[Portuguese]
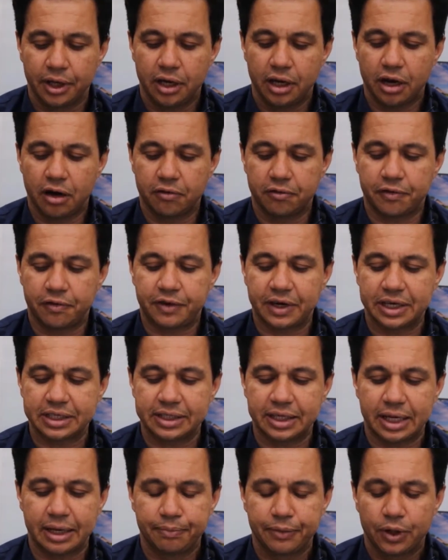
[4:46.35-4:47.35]
Eu vou
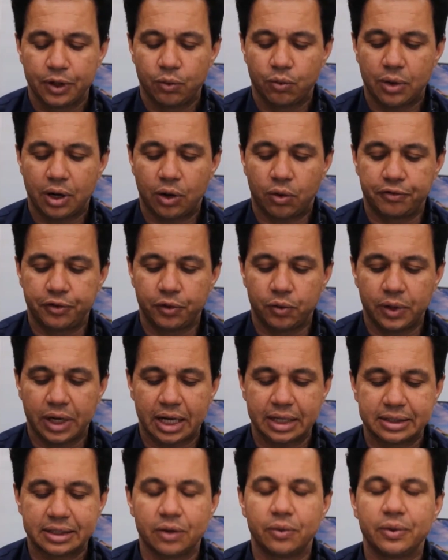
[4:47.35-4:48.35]
fazer uma
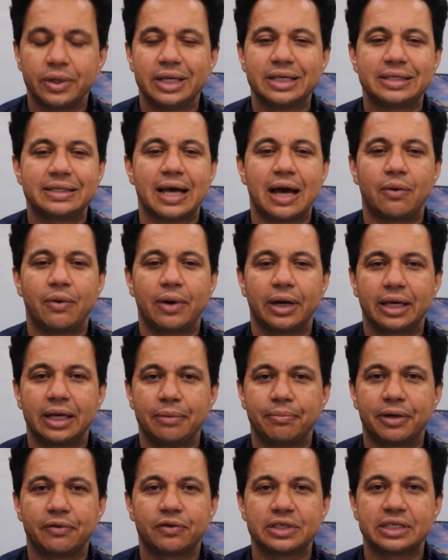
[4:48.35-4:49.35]
configuração inicial aqui
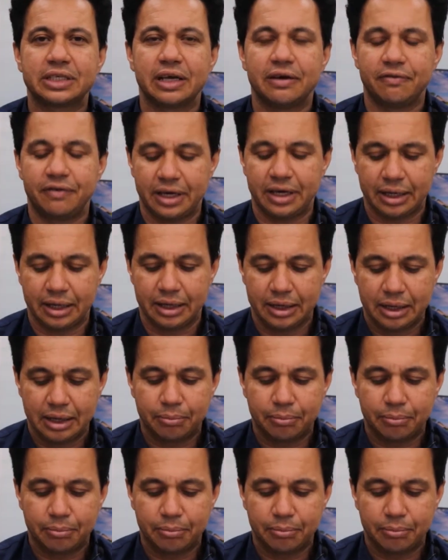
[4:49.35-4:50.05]
para você ver,